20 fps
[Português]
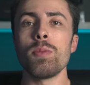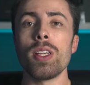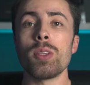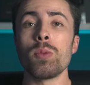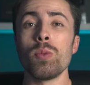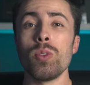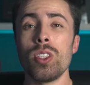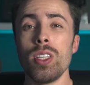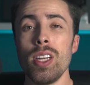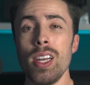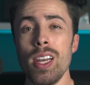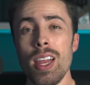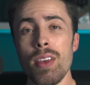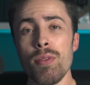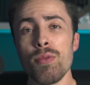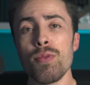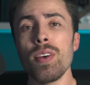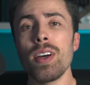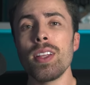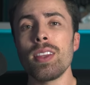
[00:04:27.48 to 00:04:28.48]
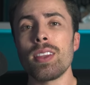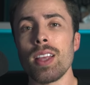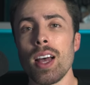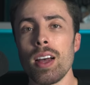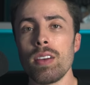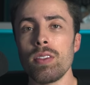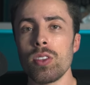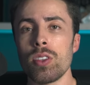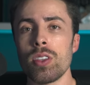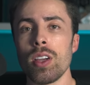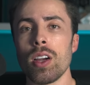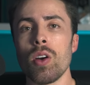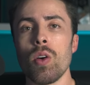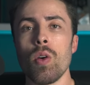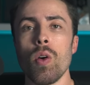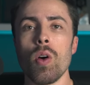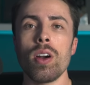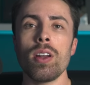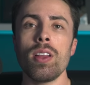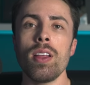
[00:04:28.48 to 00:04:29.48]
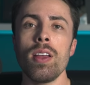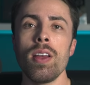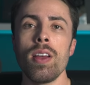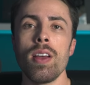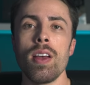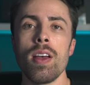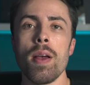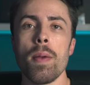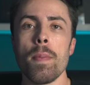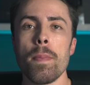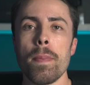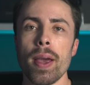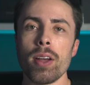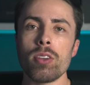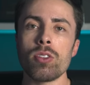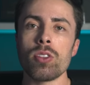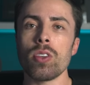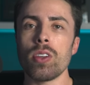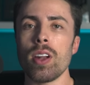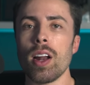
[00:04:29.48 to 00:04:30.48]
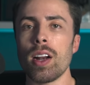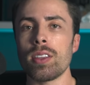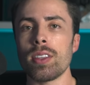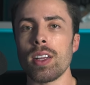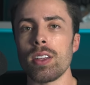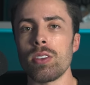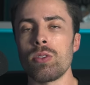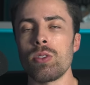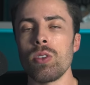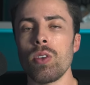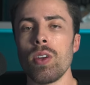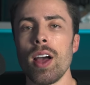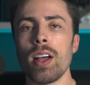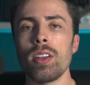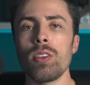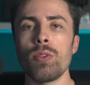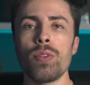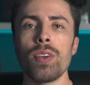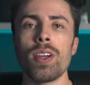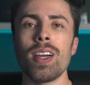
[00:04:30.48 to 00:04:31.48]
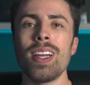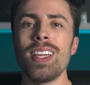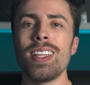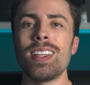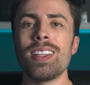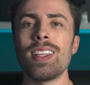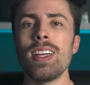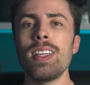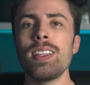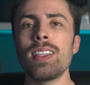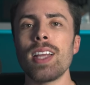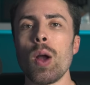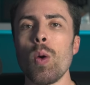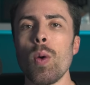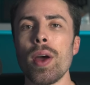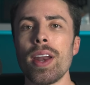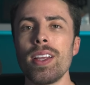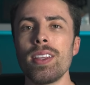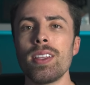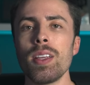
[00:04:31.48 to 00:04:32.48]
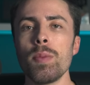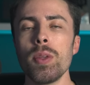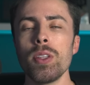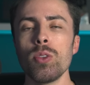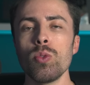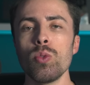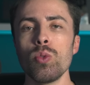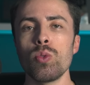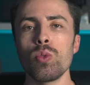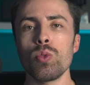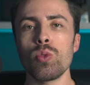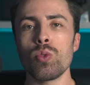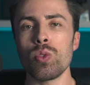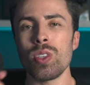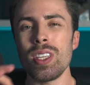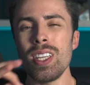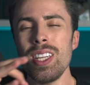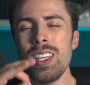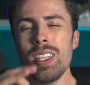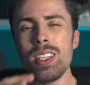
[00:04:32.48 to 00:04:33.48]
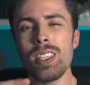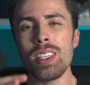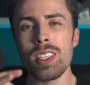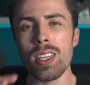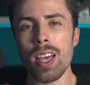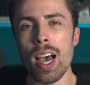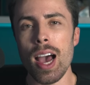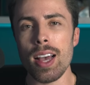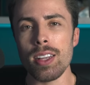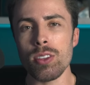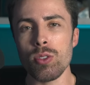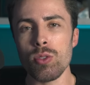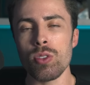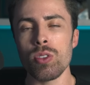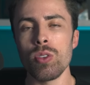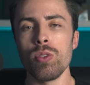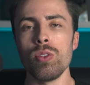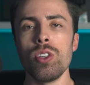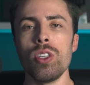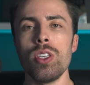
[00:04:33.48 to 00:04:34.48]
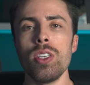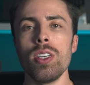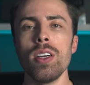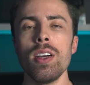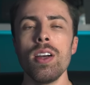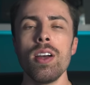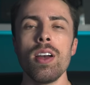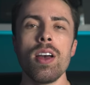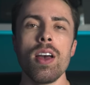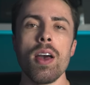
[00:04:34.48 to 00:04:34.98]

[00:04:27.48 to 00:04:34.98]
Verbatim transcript: mesmo de levantar, você acorda pega o celular que está do seu lado e fica ali 30, 40 minutos iniciais do seu dia